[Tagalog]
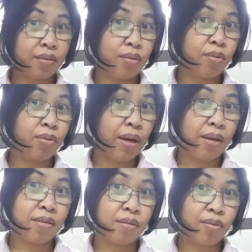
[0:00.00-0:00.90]
nung
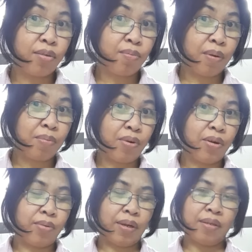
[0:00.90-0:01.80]
high school pa po
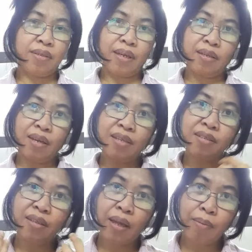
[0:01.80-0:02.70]
ako guys. Kaya yan
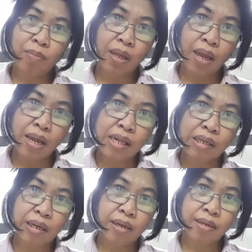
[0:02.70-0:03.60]
sa
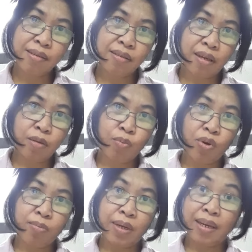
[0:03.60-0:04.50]
thumbnail guys, yan
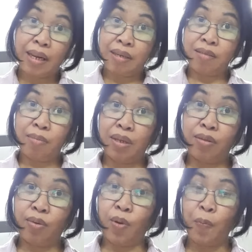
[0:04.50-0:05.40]
po ang mga
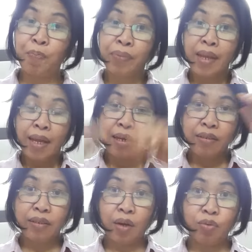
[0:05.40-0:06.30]
classmate ko.
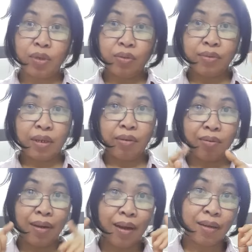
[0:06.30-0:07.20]
Shout out sa
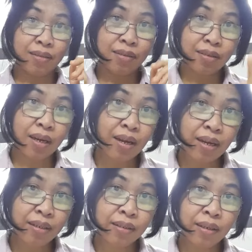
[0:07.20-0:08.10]
inyong lahat
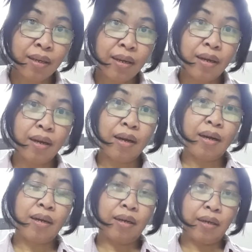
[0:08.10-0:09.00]
yan.
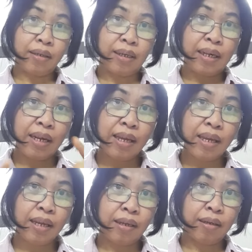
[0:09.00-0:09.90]
Uh, ah,
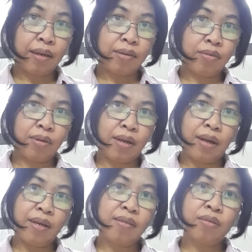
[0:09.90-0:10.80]
Clean
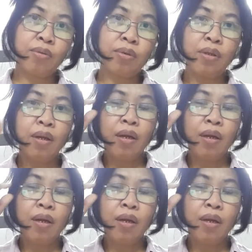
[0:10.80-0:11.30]
National High School